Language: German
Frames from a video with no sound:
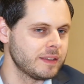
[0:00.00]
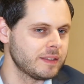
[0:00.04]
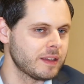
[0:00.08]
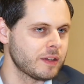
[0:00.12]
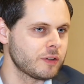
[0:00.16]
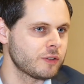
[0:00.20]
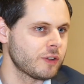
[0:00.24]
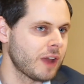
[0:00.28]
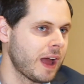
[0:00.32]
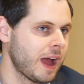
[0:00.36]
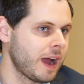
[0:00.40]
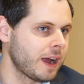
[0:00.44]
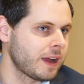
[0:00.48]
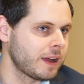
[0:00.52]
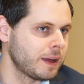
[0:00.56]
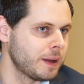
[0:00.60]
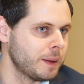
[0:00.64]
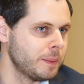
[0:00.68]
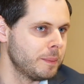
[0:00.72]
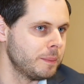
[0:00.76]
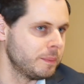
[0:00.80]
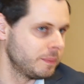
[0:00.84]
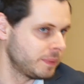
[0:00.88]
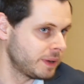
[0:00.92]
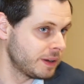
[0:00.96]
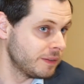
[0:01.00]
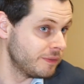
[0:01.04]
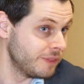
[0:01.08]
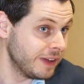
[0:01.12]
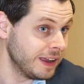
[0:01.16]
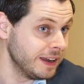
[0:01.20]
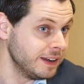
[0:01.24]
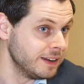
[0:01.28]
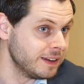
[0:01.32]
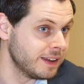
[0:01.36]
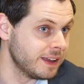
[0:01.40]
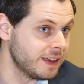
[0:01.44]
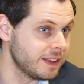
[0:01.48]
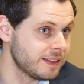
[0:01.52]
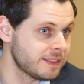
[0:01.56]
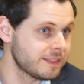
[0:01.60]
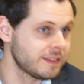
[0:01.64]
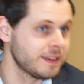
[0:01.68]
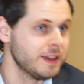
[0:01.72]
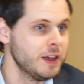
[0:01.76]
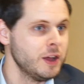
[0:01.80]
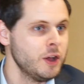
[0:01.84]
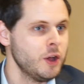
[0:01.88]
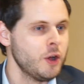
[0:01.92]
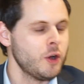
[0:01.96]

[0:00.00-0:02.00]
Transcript: sehr stark ähm, gewendet.